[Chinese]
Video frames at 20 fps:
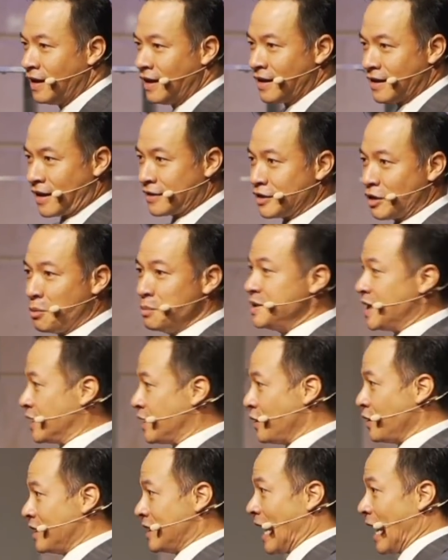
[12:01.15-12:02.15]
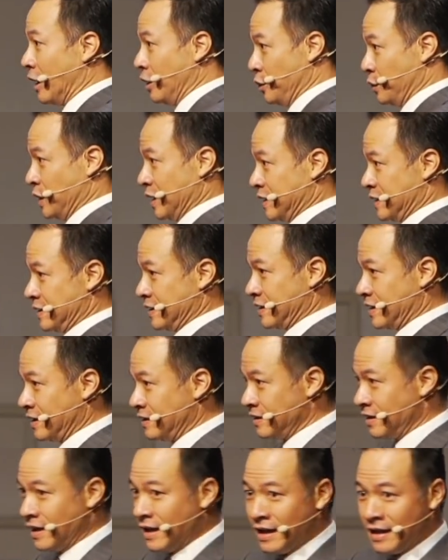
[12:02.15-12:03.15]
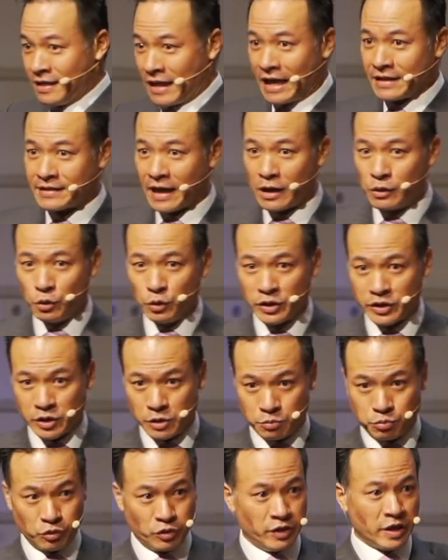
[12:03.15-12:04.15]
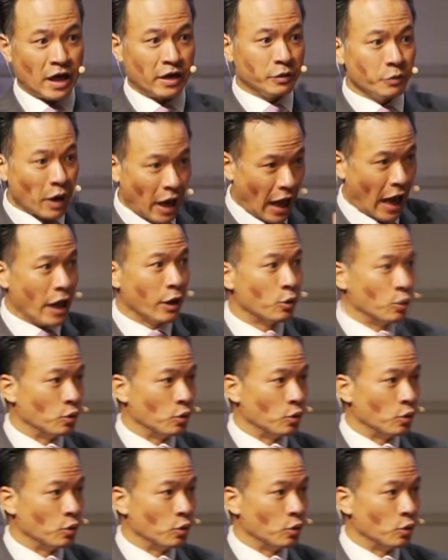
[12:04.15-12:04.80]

刚才我们讲到的雅鲁的死跟拉撒路的死不一样，因为骸